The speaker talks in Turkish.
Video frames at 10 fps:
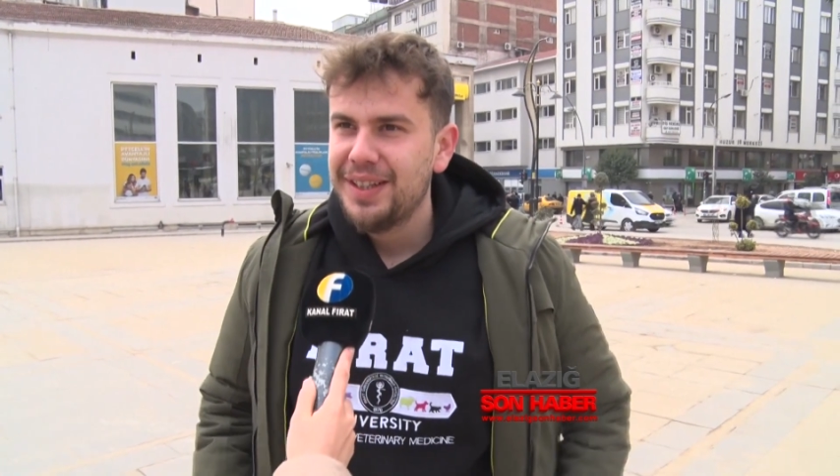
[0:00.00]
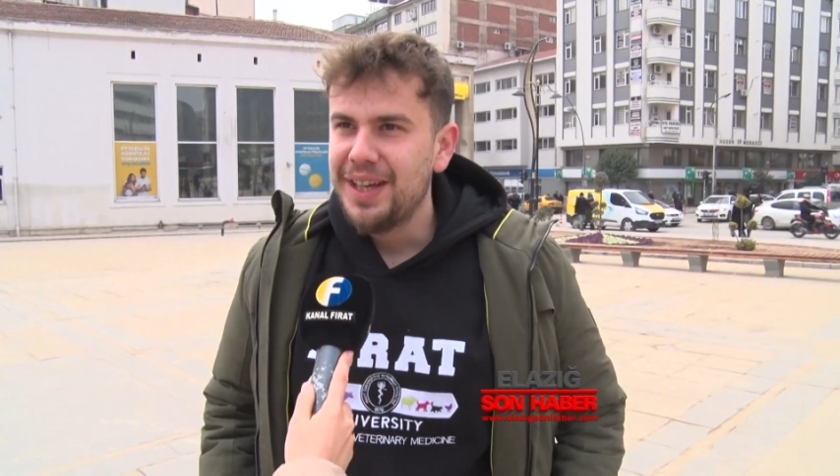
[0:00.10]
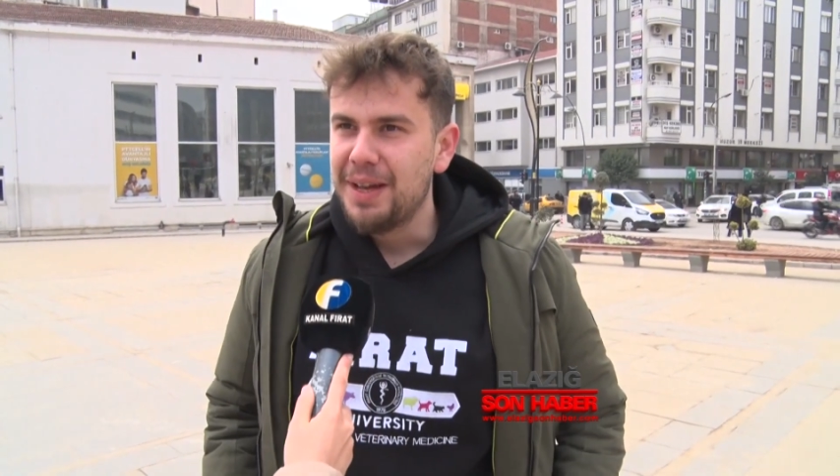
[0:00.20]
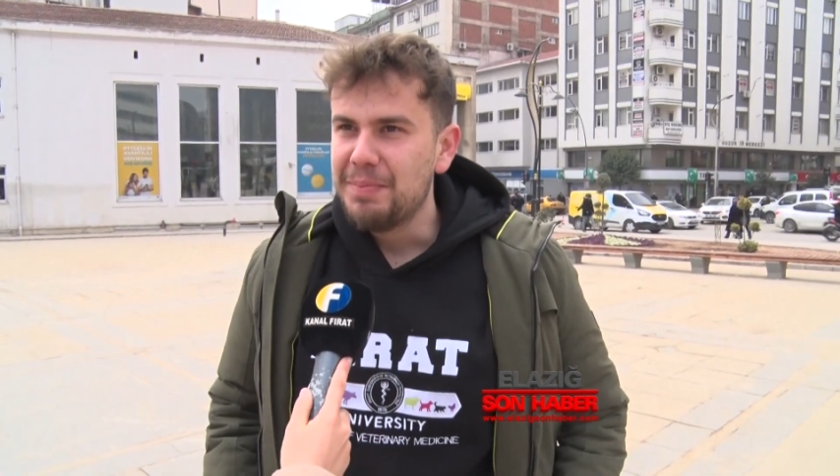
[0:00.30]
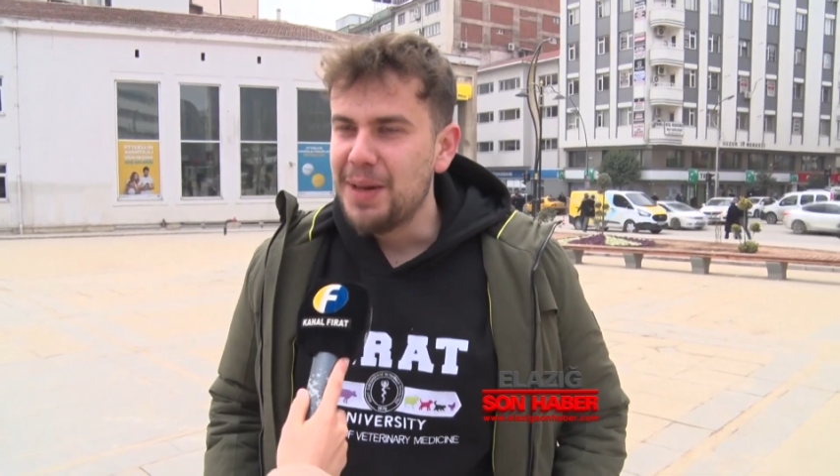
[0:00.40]

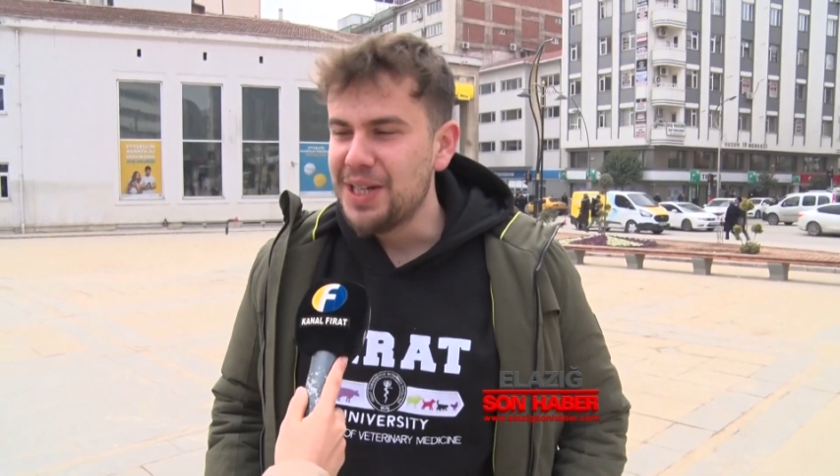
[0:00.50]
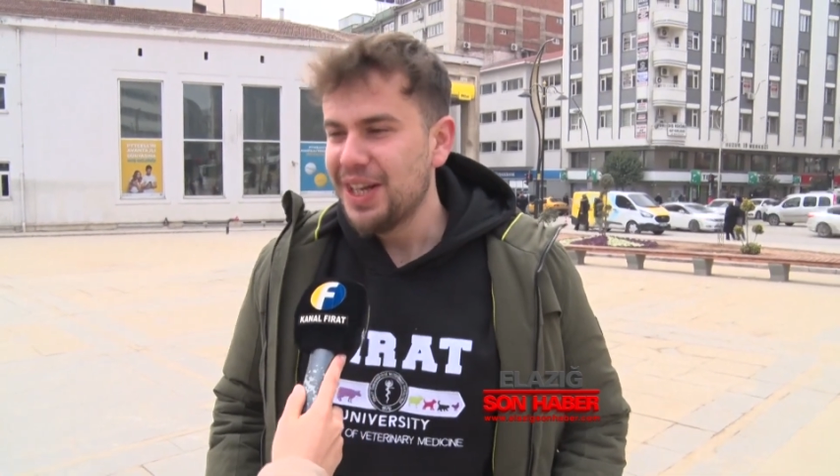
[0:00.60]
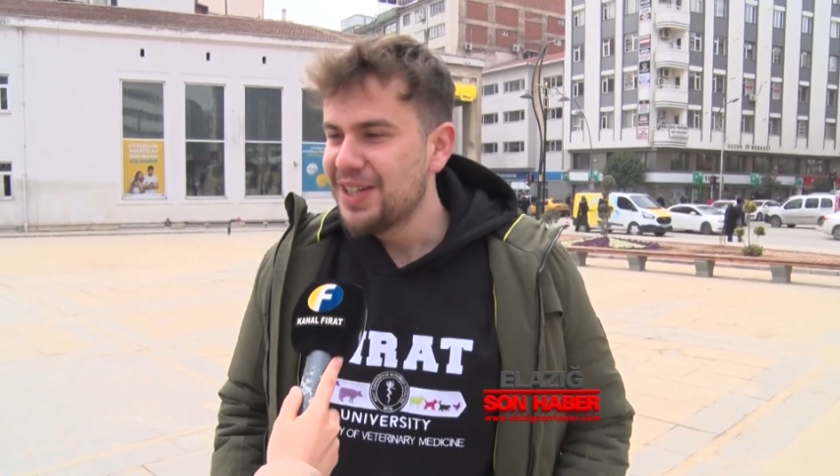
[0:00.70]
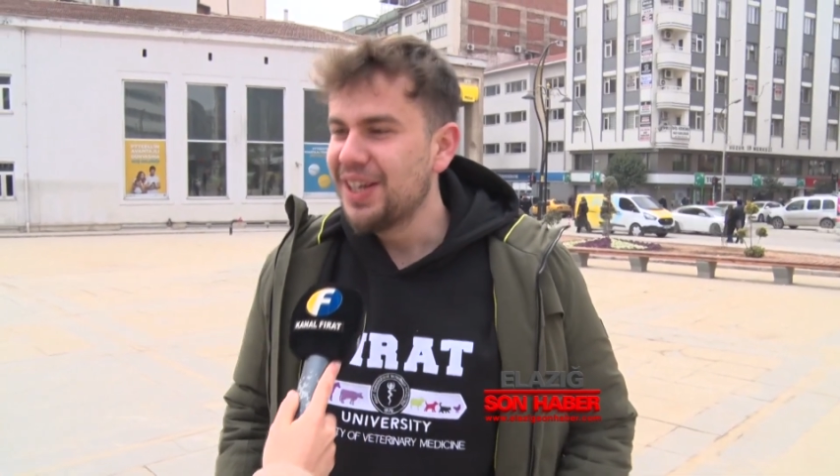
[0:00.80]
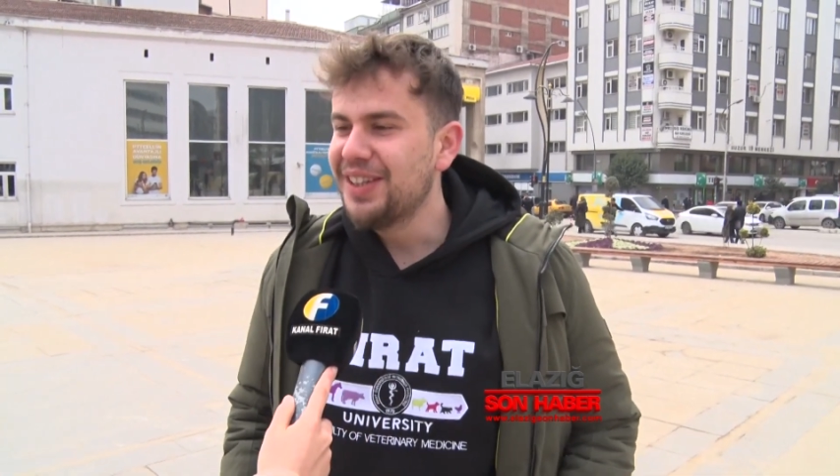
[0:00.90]
Yani
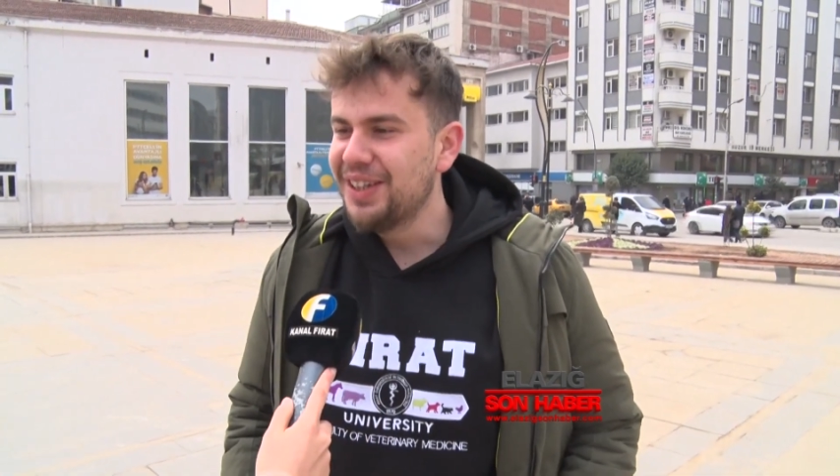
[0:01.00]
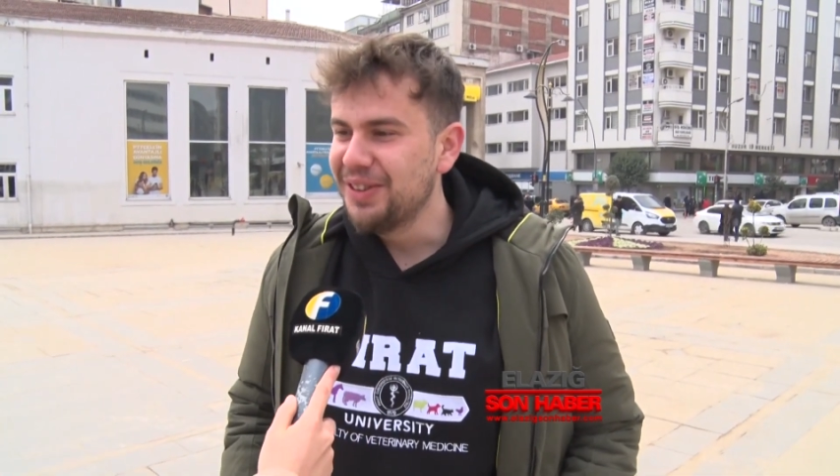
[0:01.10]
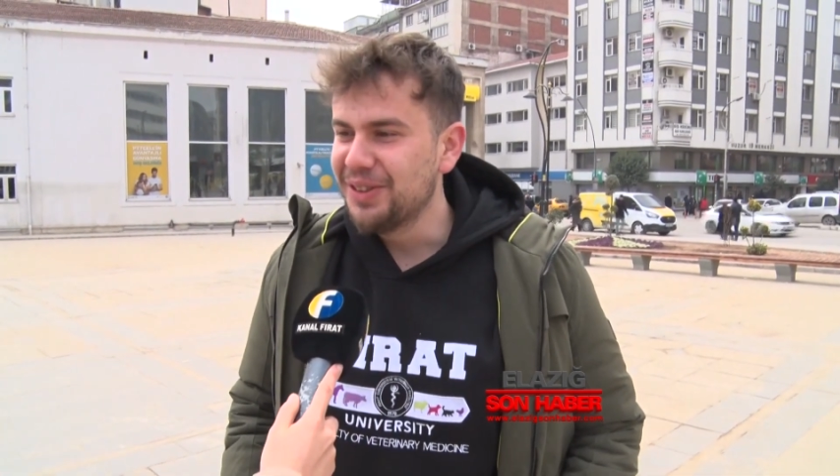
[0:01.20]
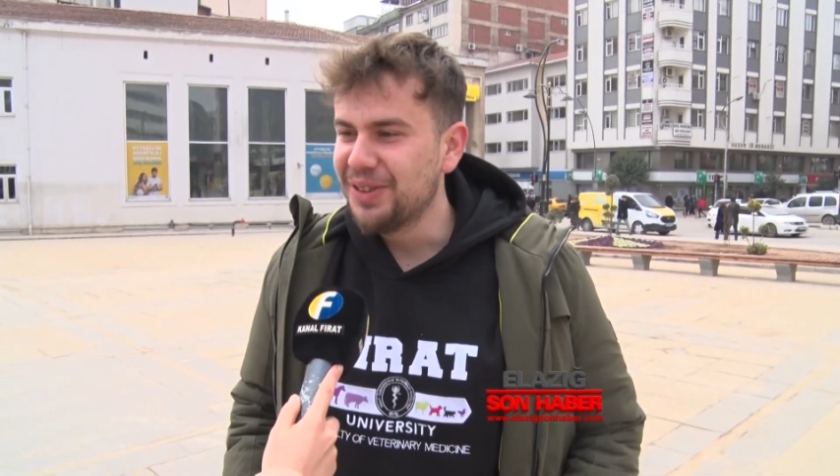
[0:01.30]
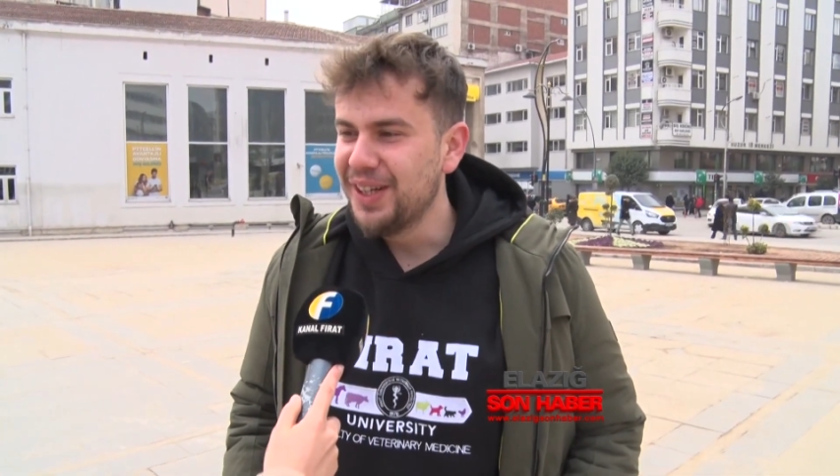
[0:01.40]
5-6 saat
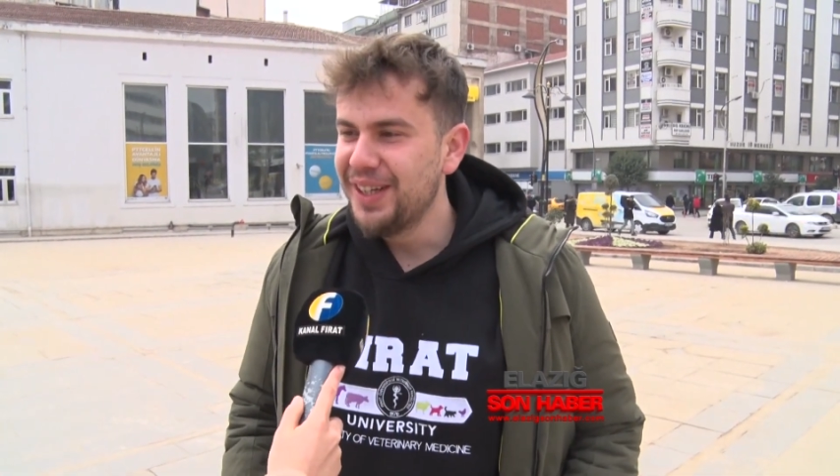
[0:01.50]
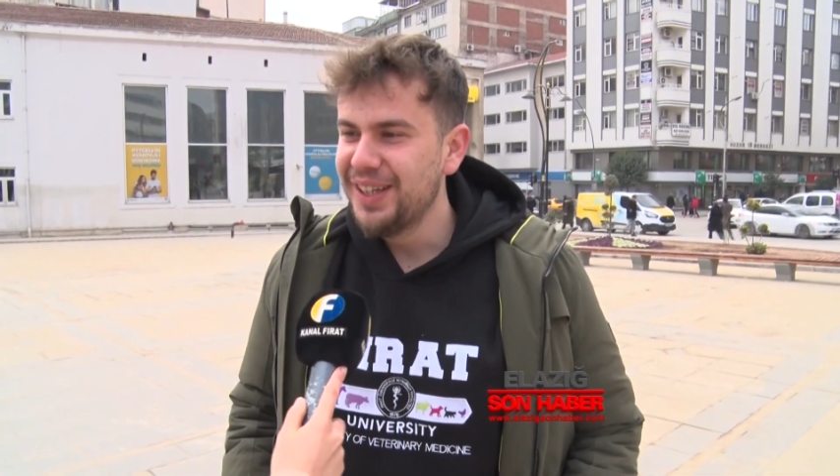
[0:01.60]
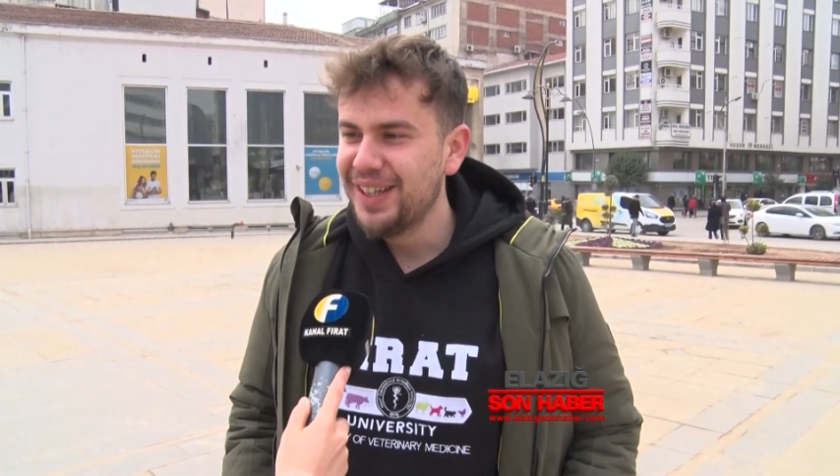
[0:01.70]
kalıyordur ya.